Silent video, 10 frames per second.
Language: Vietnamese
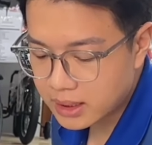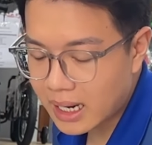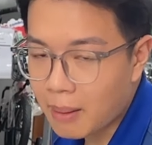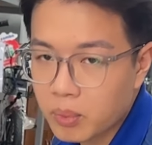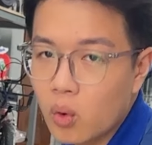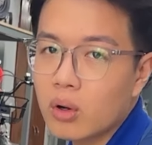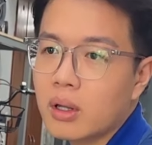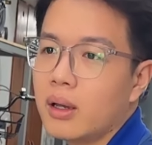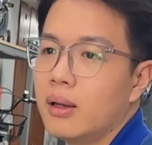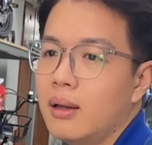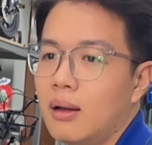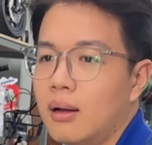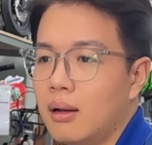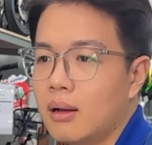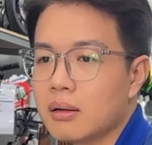xe đạp đua thì
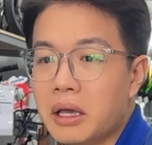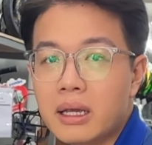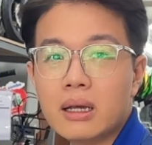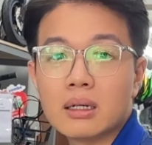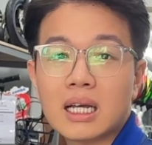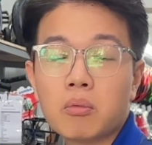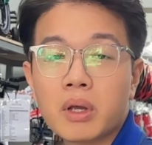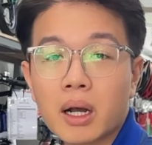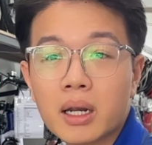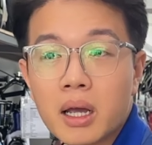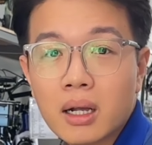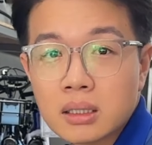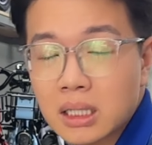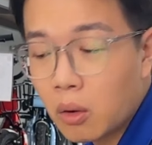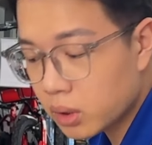ờ, đi ở trong những cái địa
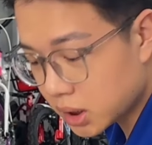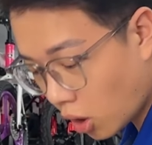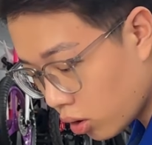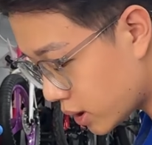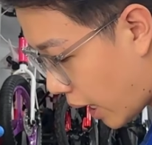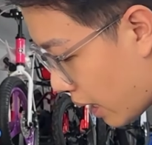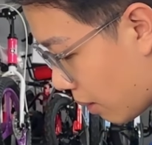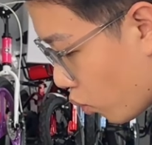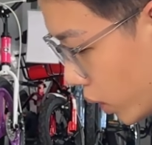hình xấu thì xót xe lắm